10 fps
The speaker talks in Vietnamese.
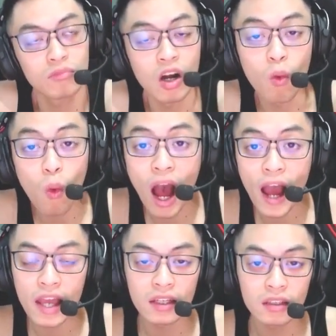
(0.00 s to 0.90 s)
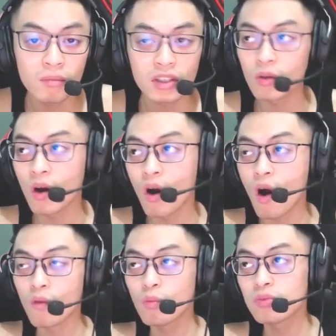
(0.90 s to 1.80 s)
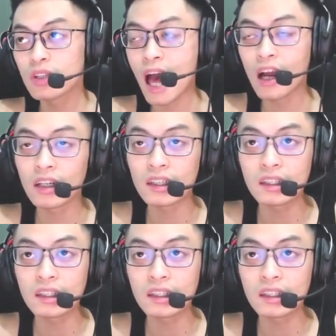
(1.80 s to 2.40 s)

ở ngoài và sau đó họ cũng đang